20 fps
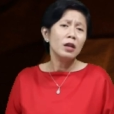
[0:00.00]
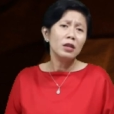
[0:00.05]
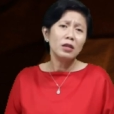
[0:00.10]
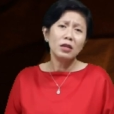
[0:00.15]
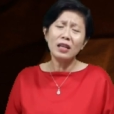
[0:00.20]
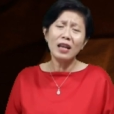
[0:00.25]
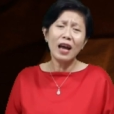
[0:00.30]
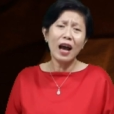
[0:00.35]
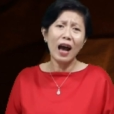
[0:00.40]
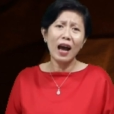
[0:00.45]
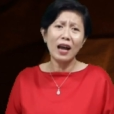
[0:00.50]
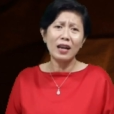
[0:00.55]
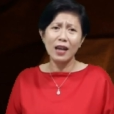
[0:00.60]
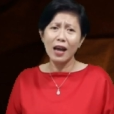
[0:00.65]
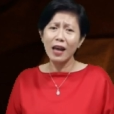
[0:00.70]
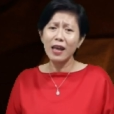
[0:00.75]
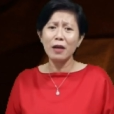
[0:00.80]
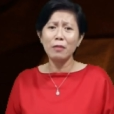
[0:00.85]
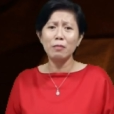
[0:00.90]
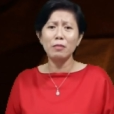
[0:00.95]
Tidak
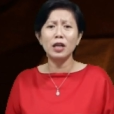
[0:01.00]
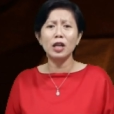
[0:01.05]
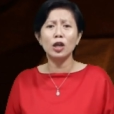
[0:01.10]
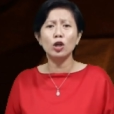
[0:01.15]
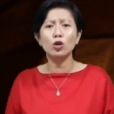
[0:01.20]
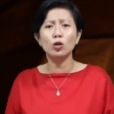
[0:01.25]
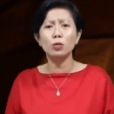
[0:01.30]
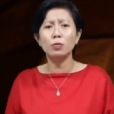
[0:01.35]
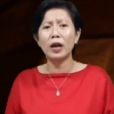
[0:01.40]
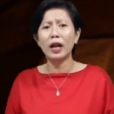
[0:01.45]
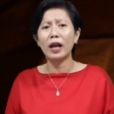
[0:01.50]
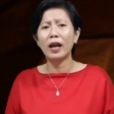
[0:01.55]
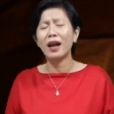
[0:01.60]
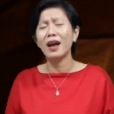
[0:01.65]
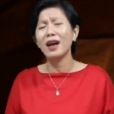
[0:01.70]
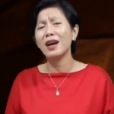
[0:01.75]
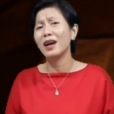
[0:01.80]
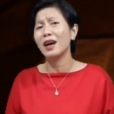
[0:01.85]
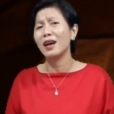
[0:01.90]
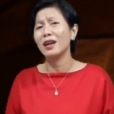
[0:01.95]
ada yang menegur
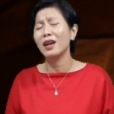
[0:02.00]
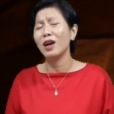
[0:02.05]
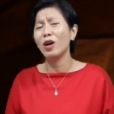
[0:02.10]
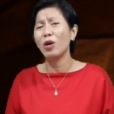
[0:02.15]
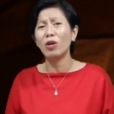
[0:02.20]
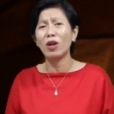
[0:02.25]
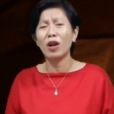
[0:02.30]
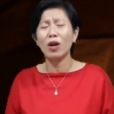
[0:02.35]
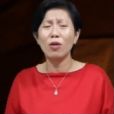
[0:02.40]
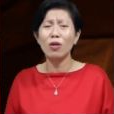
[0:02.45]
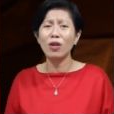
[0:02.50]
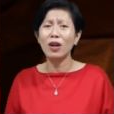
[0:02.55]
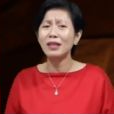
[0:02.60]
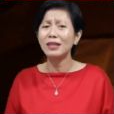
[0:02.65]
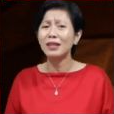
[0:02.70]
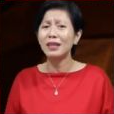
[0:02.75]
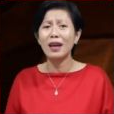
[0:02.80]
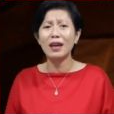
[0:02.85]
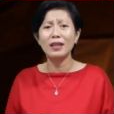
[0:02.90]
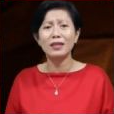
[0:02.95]
mereka karena orang-orang
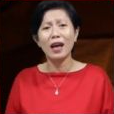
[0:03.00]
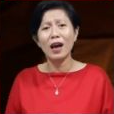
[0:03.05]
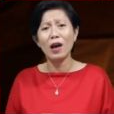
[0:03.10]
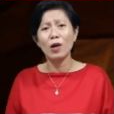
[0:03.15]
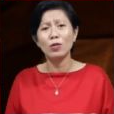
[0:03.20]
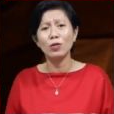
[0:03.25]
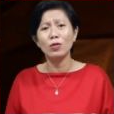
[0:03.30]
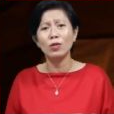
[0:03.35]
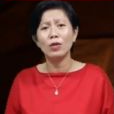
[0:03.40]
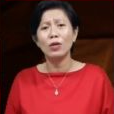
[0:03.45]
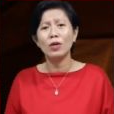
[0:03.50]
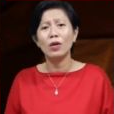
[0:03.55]
tidak tahu